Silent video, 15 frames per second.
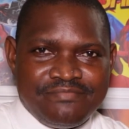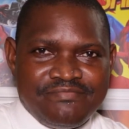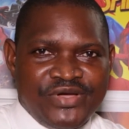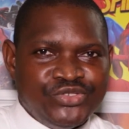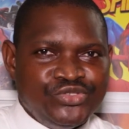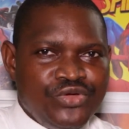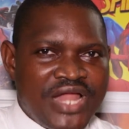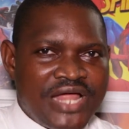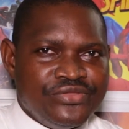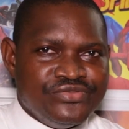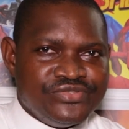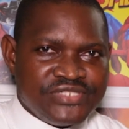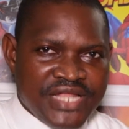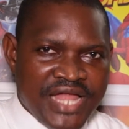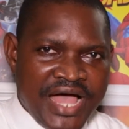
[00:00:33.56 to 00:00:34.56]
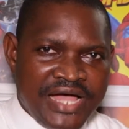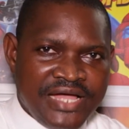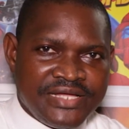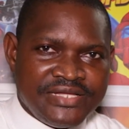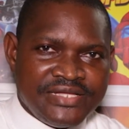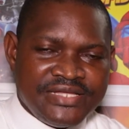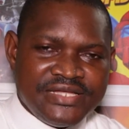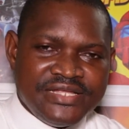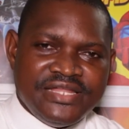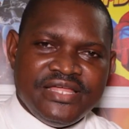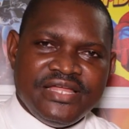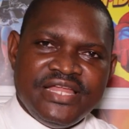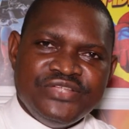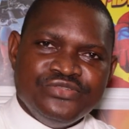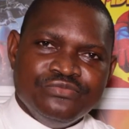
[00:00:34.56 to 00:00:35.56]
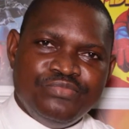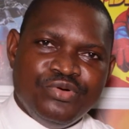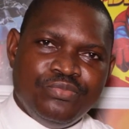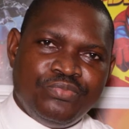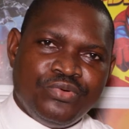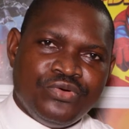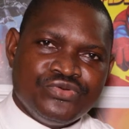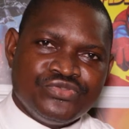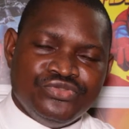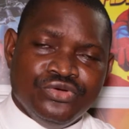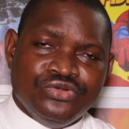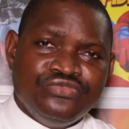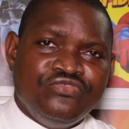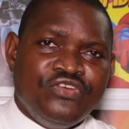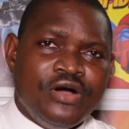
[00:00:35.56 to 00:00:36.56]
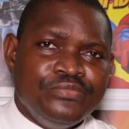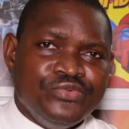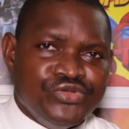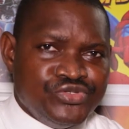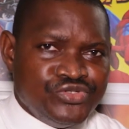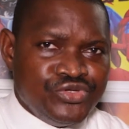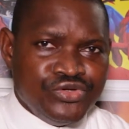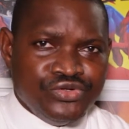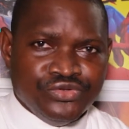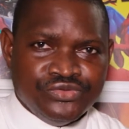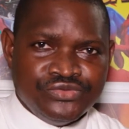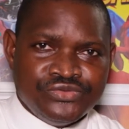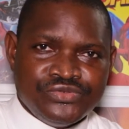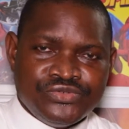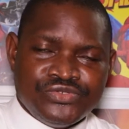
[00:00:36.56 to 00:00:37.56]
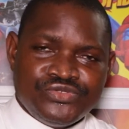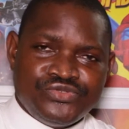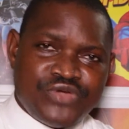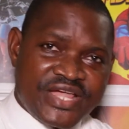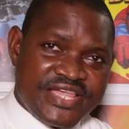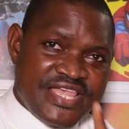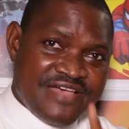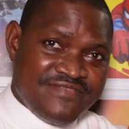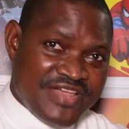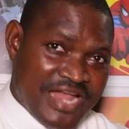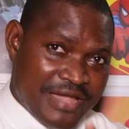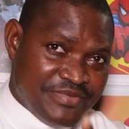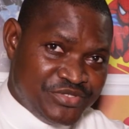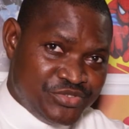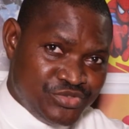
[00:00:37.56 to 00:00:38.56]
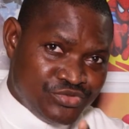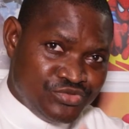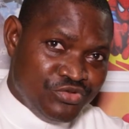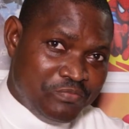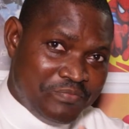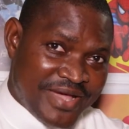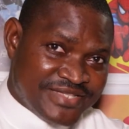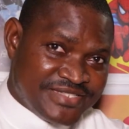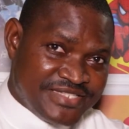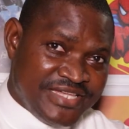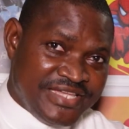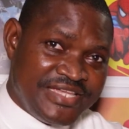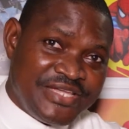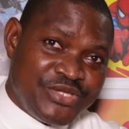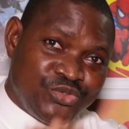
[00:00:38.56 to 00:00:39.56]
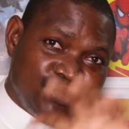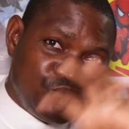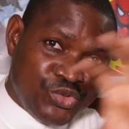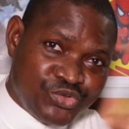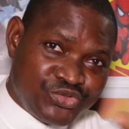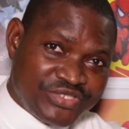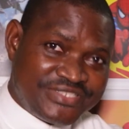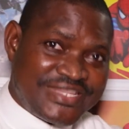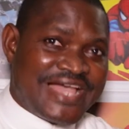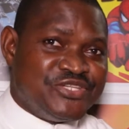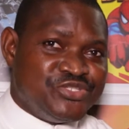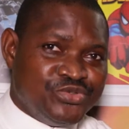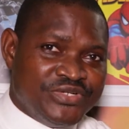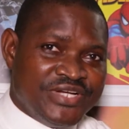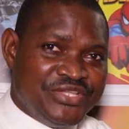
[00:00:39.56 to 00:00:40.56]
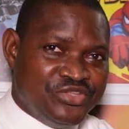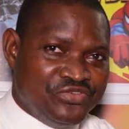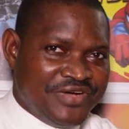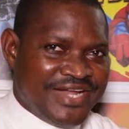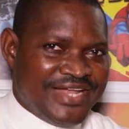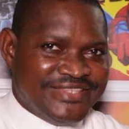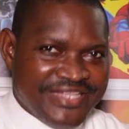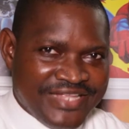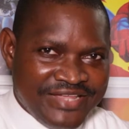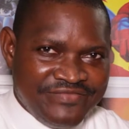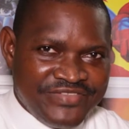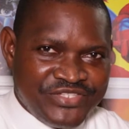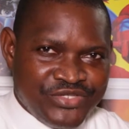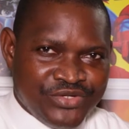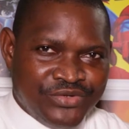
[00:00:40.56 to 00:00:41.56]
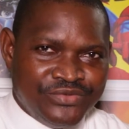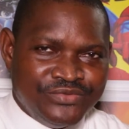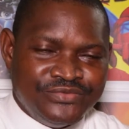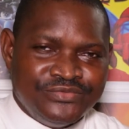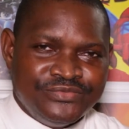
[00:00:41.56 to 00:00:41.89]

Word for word: Mais au-delà de cela, l'Église nous propose d'autres formes de jeûne toi qui avais l'habitude de passer toute ta journée devant la télévision,